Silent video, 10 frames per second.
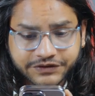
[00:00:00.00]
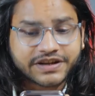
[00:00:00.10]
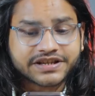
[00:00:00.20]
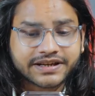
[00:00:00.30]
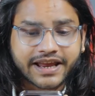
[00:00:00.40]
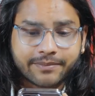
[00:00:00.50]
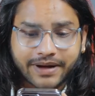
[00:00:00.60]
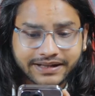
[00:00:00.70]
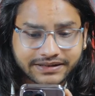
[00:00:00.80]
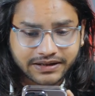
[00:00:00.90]
सेशन के
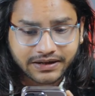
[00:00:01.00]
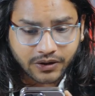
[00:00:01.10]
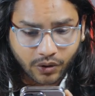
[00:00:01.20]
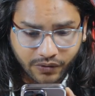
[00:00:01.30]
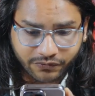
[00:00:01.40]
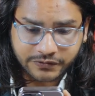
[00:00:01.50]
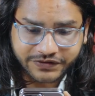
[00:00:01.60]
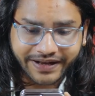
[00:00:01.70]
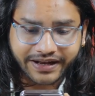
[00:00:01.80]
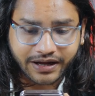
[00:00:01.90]
बाद और वो
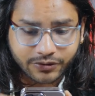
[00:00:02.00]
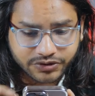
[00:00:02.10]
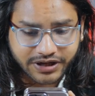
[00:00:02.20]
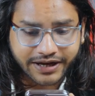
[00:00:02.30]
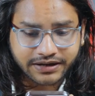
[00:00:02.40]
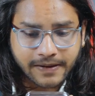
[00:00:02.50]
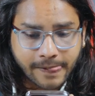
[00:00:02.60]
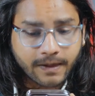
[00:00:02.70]
सारे अनुष्ठान